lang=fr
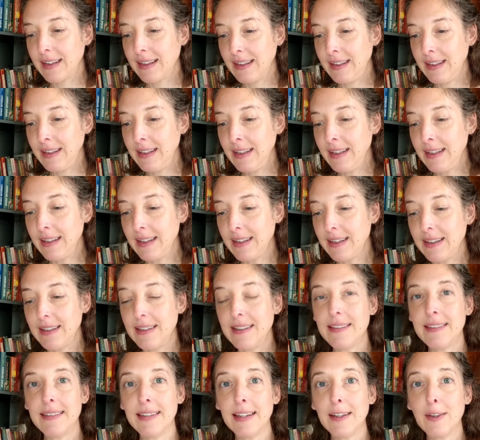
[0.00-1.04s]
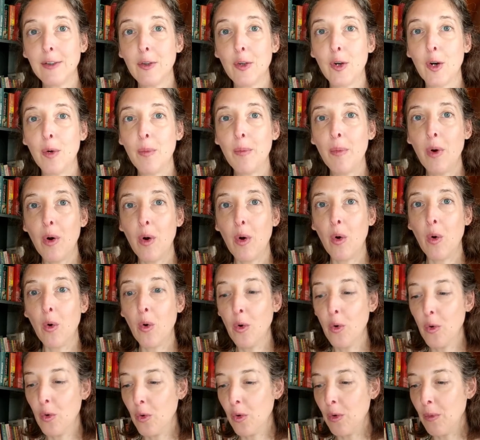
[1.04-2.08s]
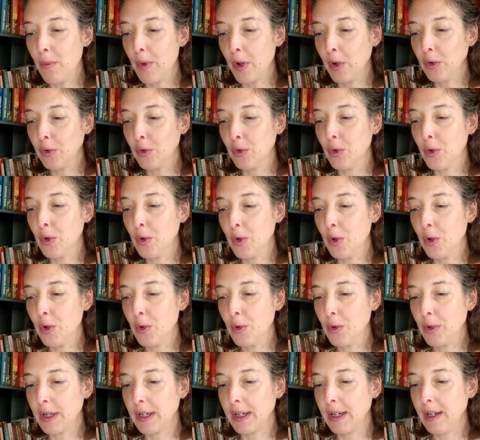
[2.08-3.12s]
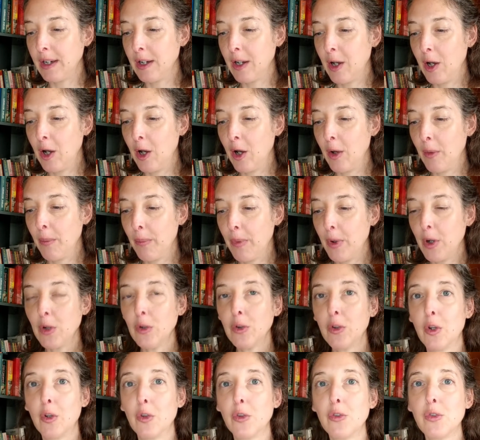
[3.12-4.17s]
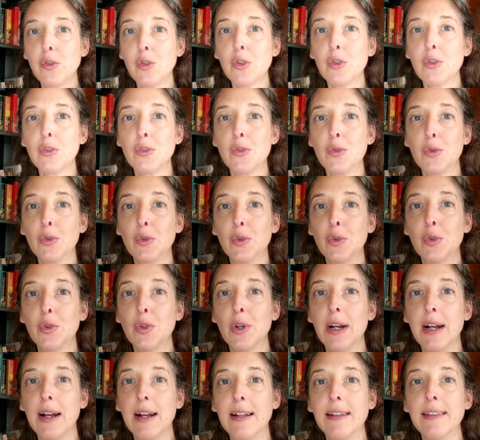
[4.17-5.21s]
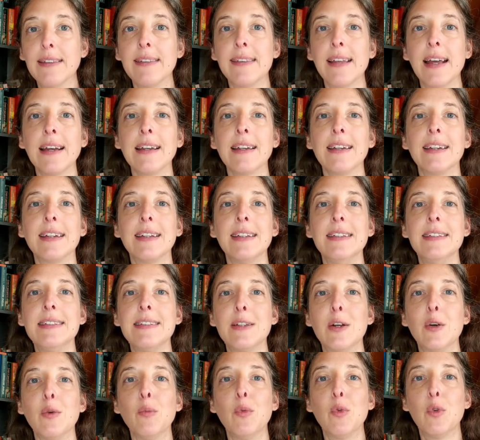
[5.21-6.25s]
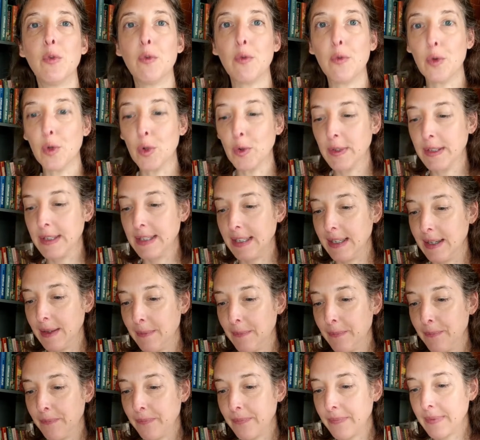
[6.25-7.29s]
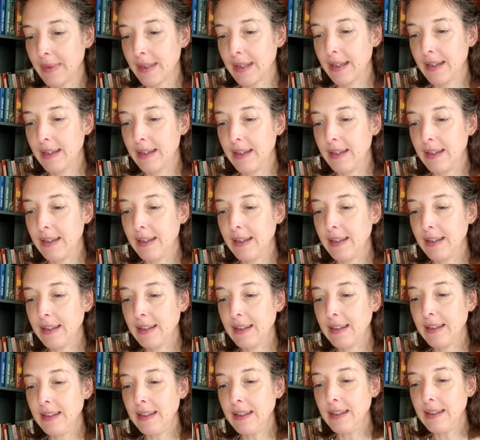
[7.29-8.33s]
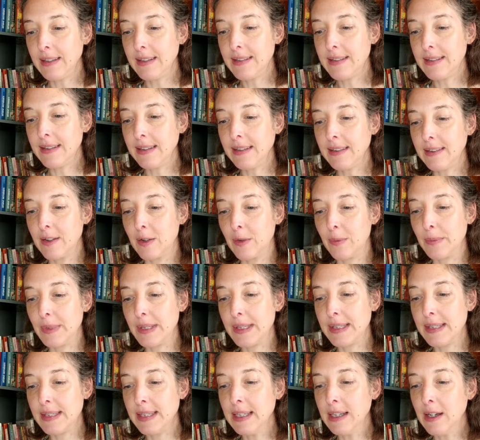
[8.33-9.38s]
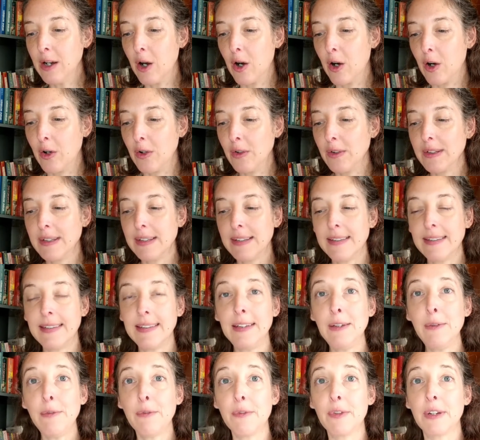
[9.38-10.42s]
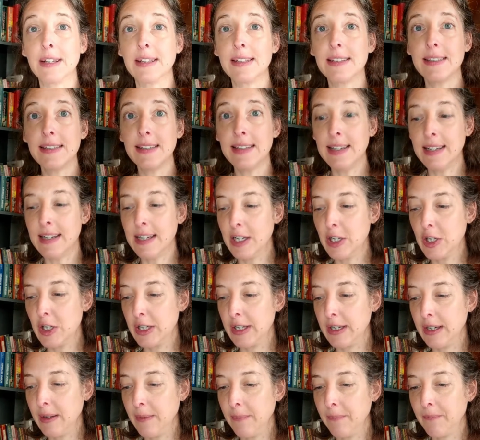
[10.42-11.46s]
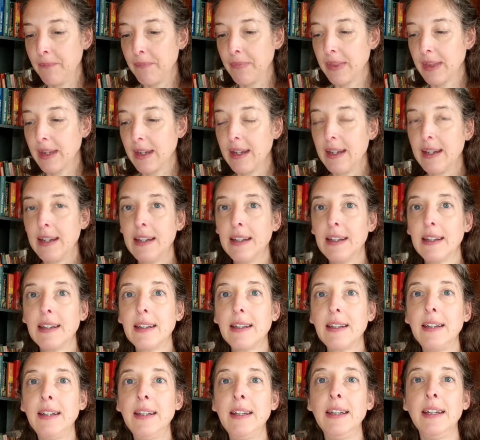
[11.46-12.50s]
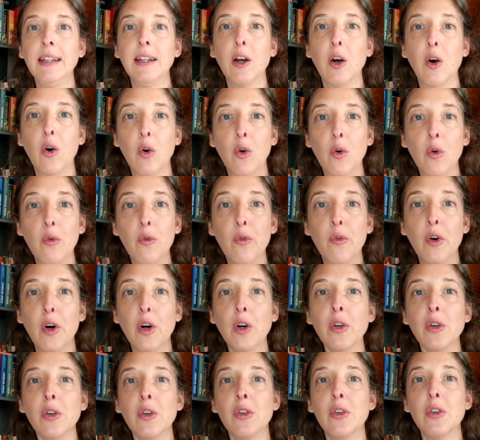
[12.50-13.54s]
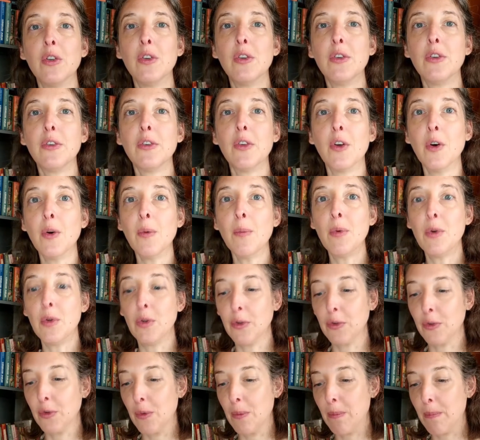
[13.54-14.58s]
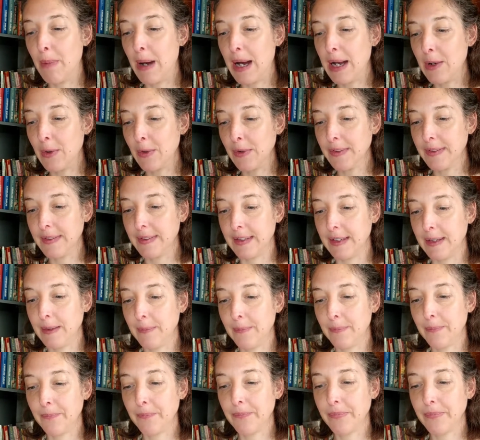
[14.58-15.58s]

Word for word: Qui est cet homme au long manteau coloré portant sur son dos un sac qui semble flotter qui est cet homme si grand, si fin, si léger, qui, au vent, semble se balancer